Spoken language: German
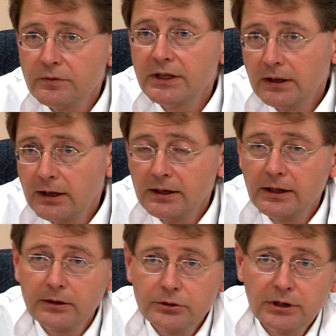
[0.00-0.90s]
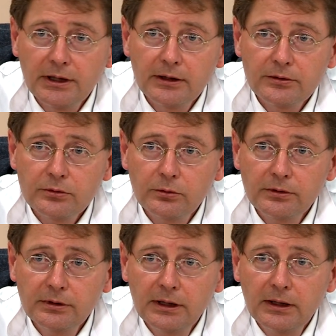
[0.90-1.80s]
schwere allergische
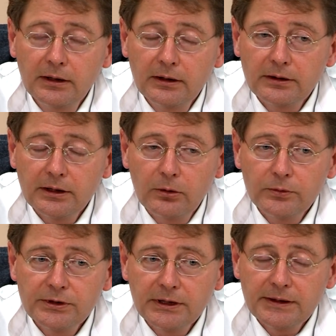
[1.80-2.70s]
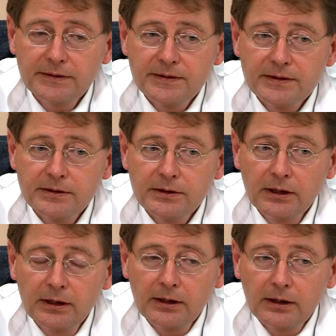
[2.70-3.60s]
Reaktionen, die aufgetreten sind,
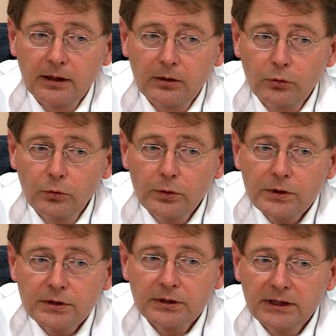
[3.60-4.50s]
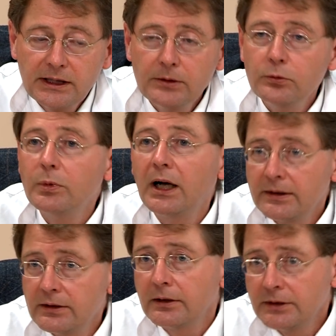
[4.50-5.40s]
erhöht gegenüber
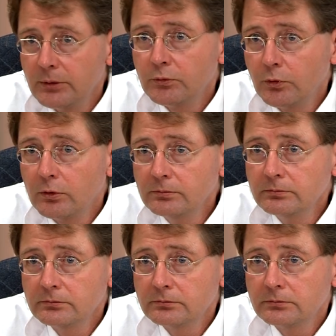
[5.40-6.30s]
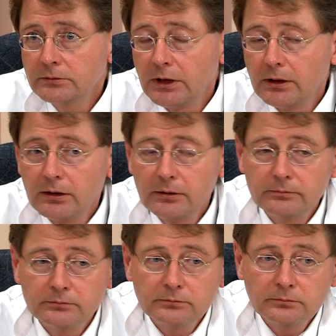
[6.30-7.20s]
anderen Impfungen.
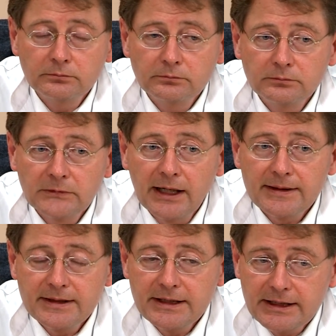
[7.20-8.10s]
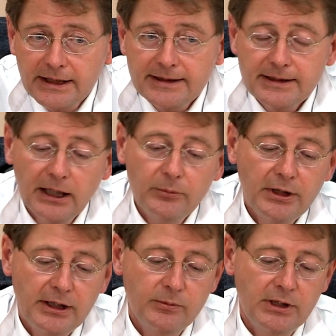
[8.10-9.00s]
Ähm, hat sich jetzt
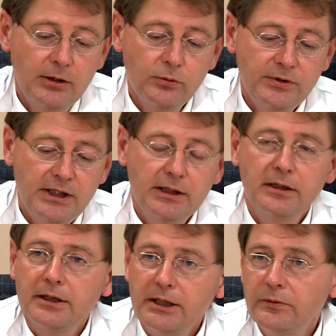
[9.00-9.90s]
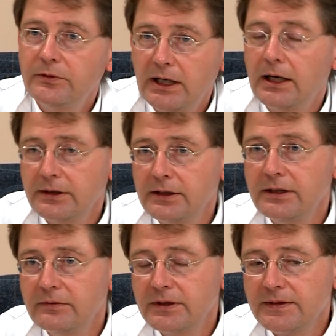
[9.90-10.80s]
aber im Lauf der Impfraten, die wir